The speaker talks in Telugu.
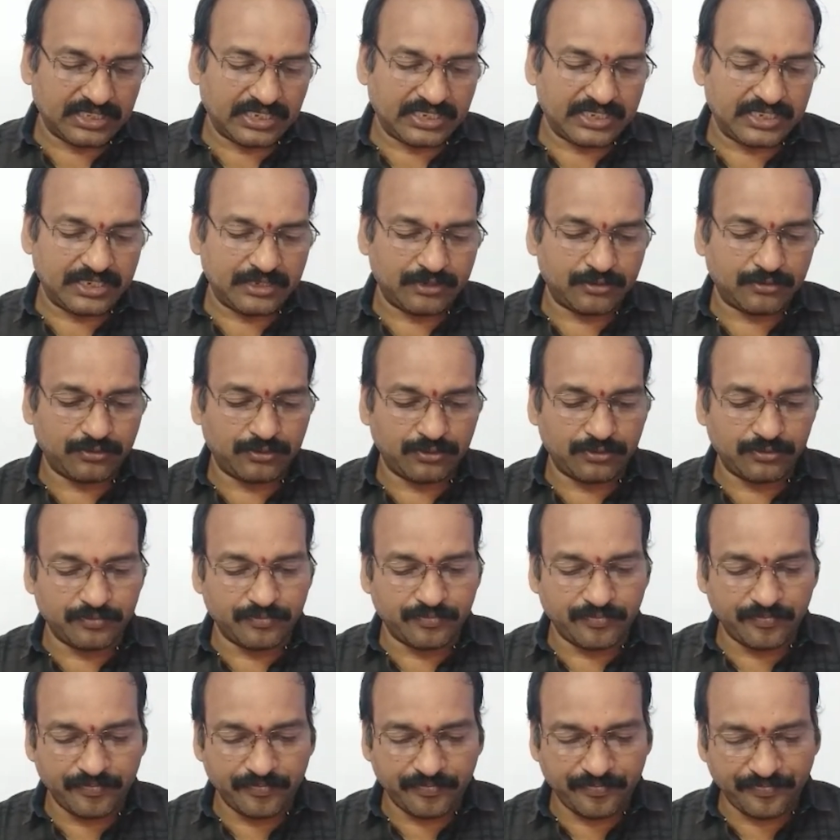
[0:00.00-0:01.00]
థర్టీ టు
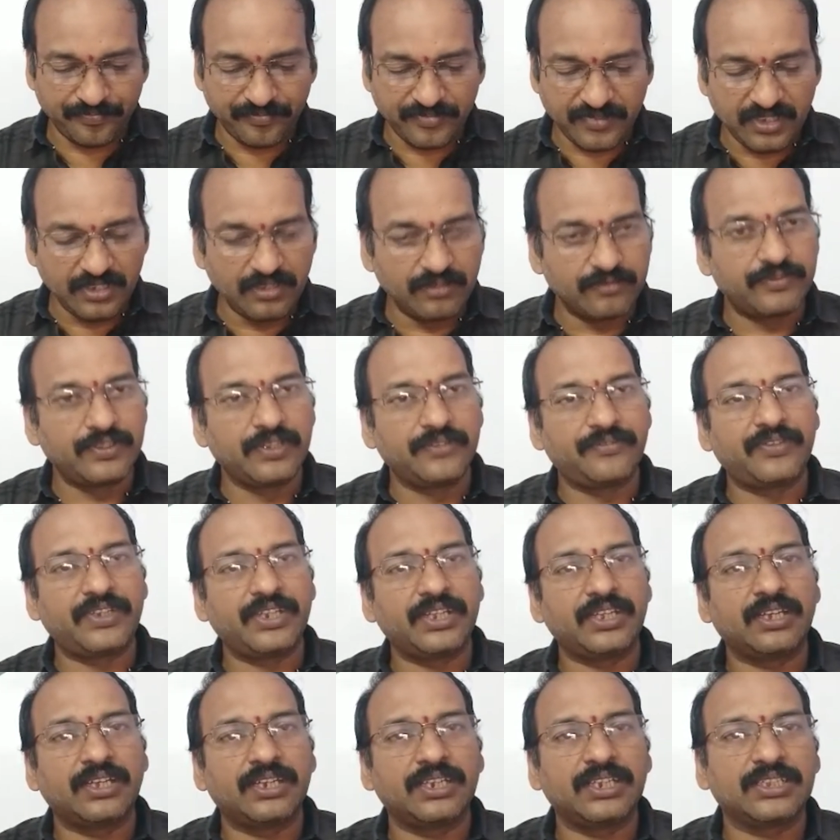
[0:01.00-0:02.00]
ఫిఫ్టీ
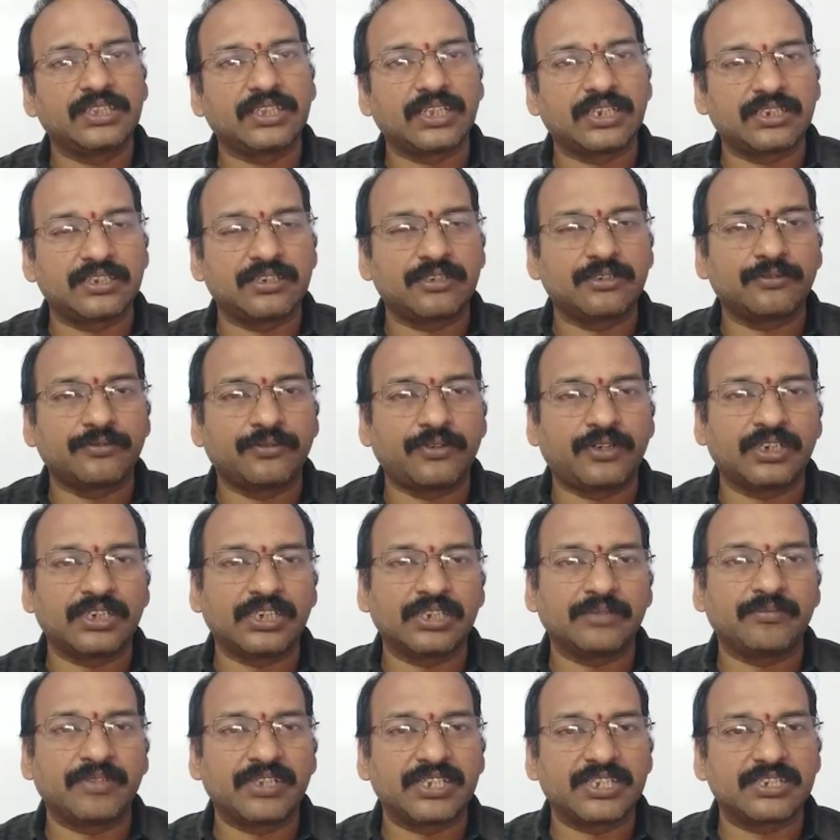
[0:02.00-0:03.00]
కానీ థర్టీ టు
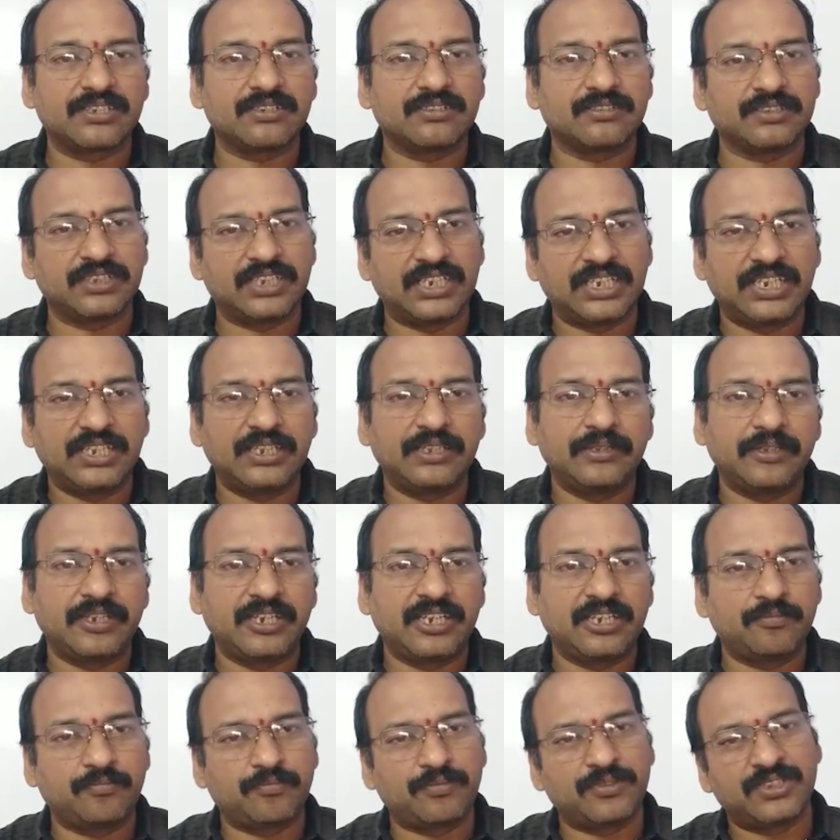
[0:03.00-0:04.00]
ఫార్టీ మధ్యలో ఎనీ
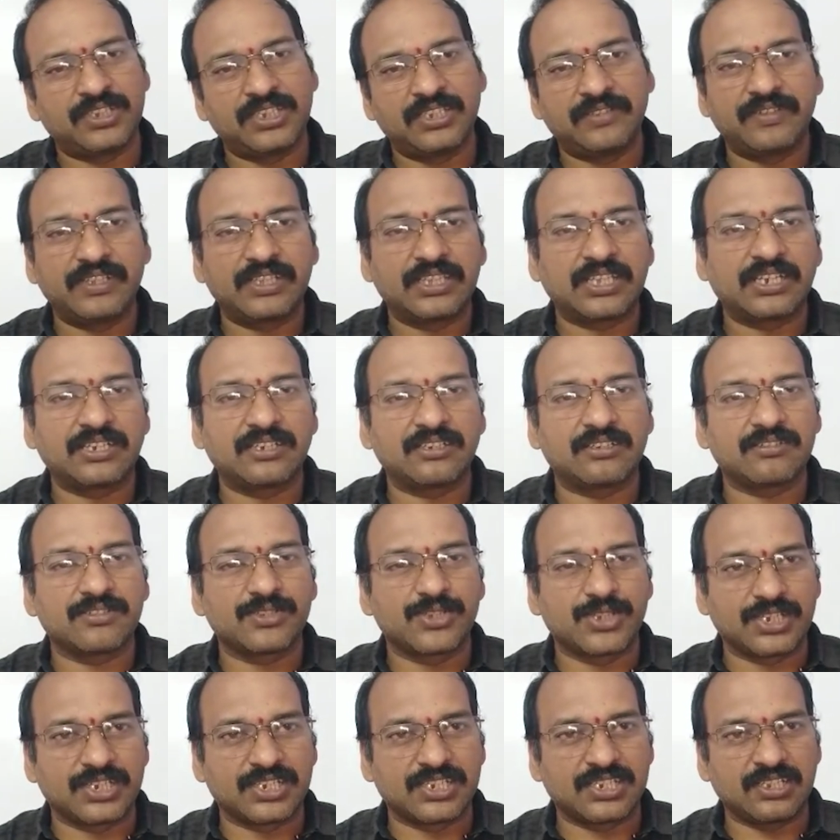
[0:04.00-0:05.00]
ట్రిప్ ఈవెన్ థర్టీ టు
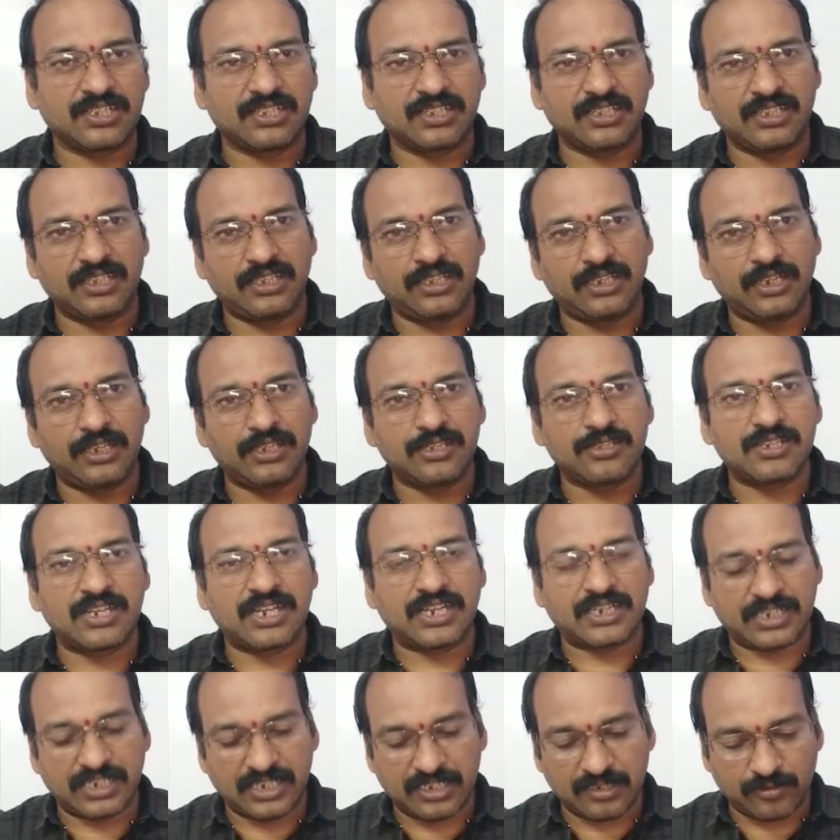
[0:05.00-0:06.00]
సిక్స్టీ ఈ రేంజ్లో
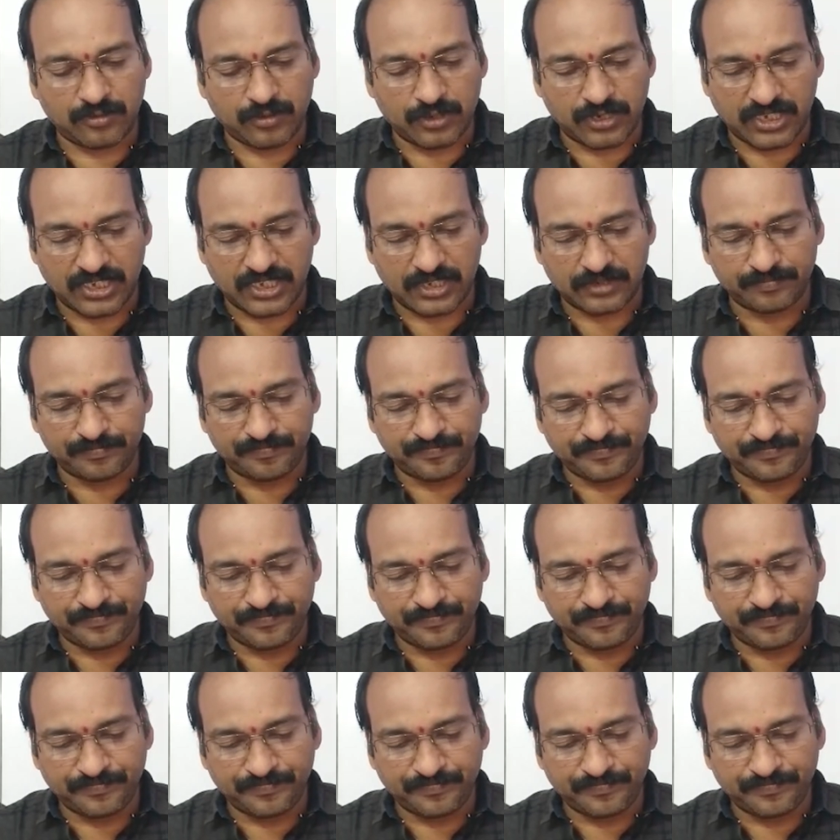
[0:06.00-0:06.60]
ఎక్కడైనా కొనండి